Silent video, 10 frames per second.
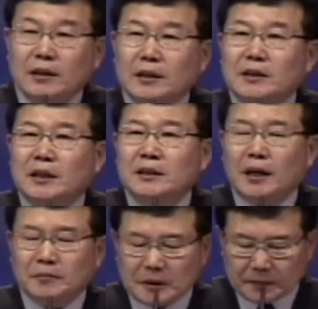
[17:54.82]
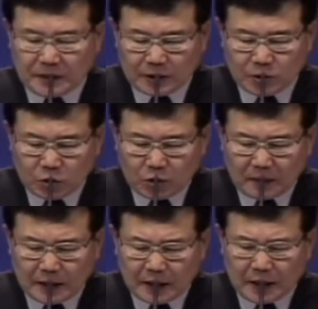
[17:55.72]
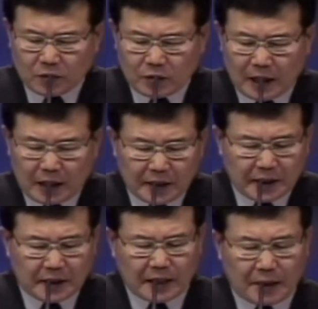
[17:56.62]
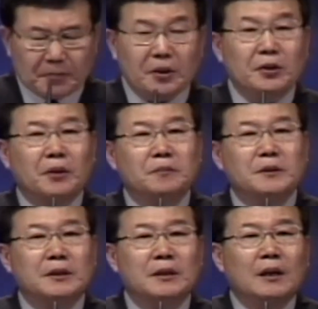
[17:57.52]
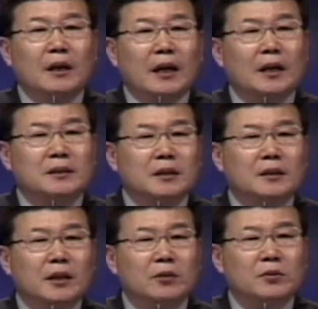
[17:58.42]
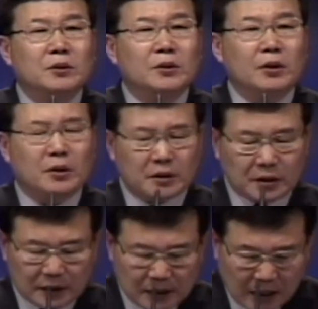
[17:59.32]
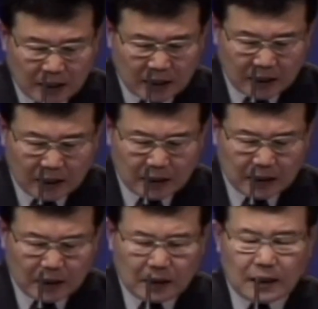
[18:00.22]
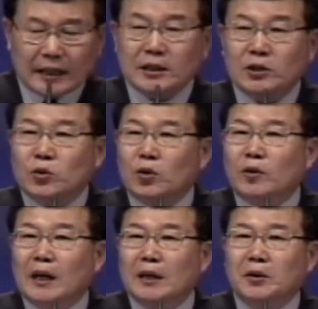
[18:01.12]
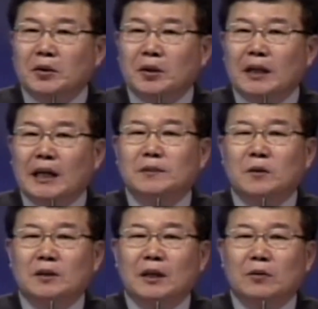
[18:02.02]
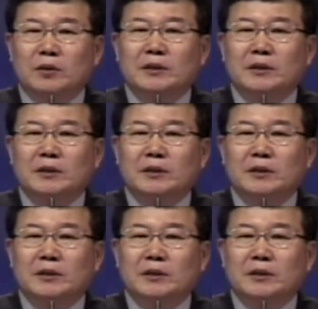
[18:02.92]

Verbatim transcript: 이제 30대 초반에 우리 아내 남편도 없이 애새 데리고 저거 어떻게 사나? 아직 초등학교도 가지 못한 우리